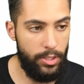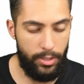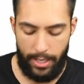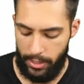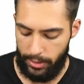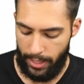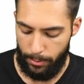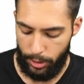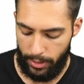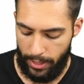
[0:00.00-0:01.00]
23,
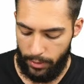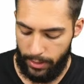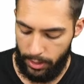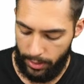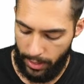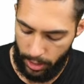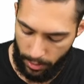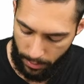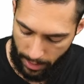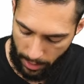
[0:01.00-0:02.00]
teremos 3 vezes 3,
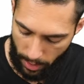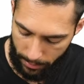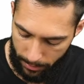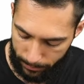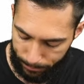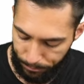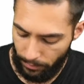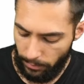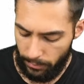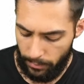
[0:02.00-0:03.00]
que fica 9.
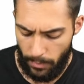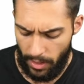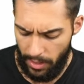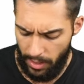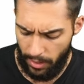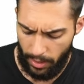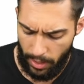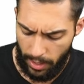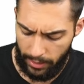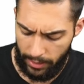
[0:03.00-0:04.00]
E
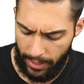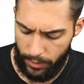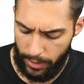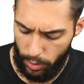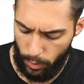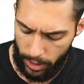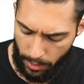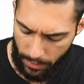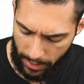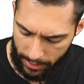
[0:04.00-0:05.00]
3 vezes 2,
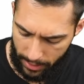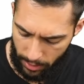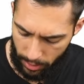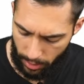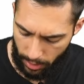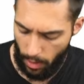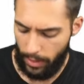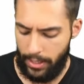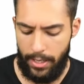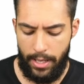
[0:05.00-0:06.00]
que fica 6.
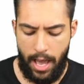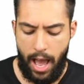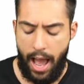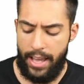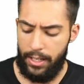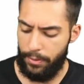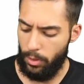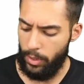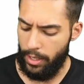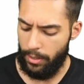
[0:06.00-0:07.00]
Ok. Aí ele
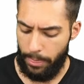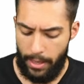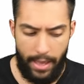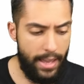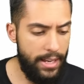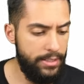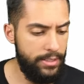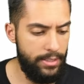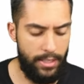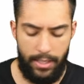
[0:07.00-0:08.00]
falou o quê? Ele
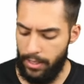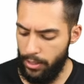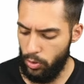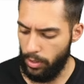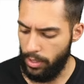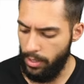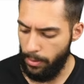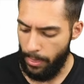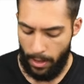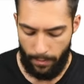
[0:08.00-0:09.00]
disse que isso
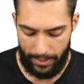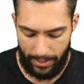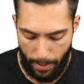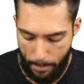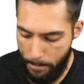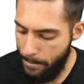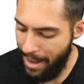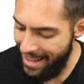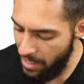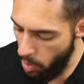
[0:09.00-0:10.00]
aqui vai ser
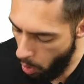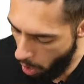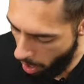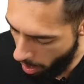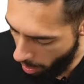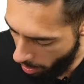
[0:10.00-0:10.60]
maior